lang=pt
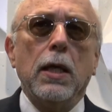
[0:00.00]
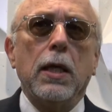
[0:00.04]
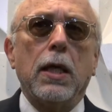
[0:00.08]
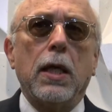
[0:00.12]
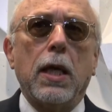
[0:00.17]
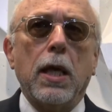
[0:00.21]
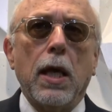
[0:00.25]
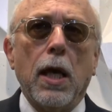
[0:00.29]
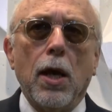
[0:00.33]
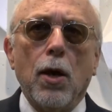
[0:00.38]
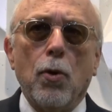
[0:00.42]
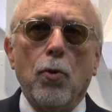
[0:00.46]

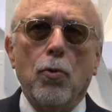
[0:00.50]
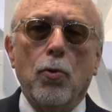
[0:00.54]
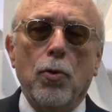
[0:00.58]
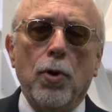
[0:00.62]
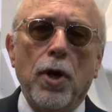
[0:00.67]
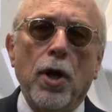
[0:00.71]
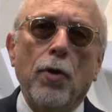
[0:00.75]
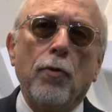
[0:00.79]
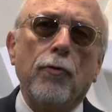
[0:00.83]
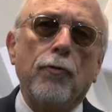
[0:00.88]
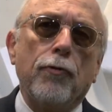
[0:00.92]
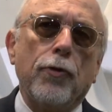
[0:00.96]
que eu
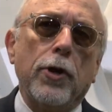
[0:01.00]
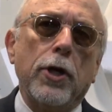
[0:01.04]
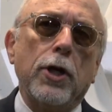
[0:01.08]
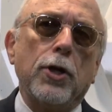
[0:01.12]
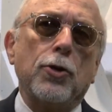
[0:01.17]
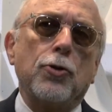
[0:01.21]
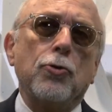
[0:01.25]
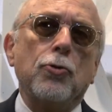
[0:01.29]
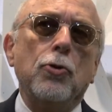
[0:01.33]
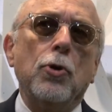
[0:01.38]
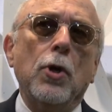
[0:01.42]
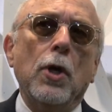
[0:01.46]
não
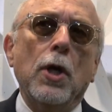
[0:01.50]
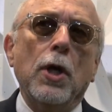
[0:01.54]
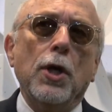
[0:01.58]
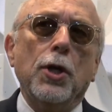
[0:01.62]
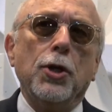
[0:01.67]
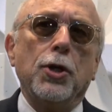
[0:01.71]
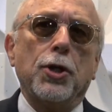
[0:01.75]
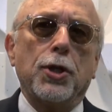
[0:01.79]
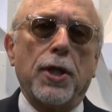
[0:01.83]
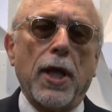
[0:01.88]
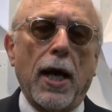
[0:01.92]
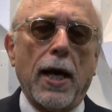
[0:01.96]
vejo
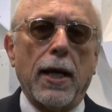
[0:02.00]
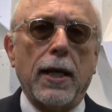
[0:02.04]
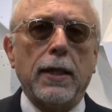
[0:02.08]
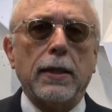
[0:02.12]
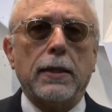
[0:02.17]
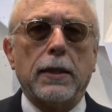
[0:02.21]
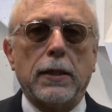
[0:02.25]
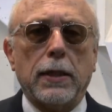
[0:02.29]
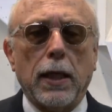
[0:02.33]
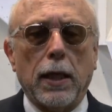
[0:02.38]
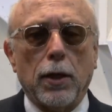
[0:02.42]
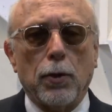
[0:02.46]
estarem
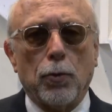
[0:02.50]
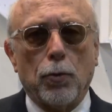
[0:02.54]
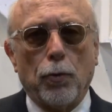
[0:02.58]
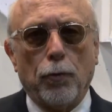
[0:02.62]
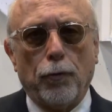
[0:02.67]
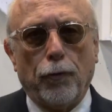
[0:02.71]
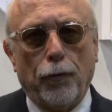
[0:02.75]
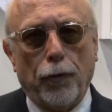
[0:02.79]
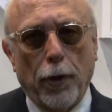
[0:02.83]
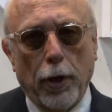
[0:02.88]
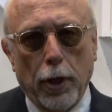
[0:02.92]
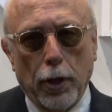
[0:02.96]
sendo
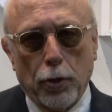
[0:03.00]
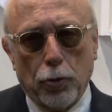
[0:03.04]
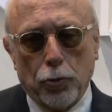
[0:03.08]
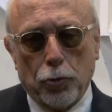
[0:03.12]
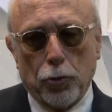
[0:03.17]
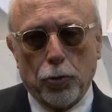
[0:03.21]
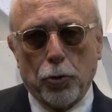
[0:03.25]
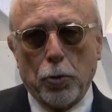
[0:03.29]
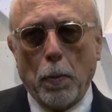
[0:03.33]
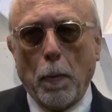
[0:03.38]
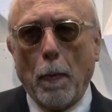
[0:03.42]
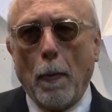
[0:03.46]

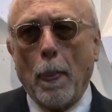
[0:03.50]
feitos.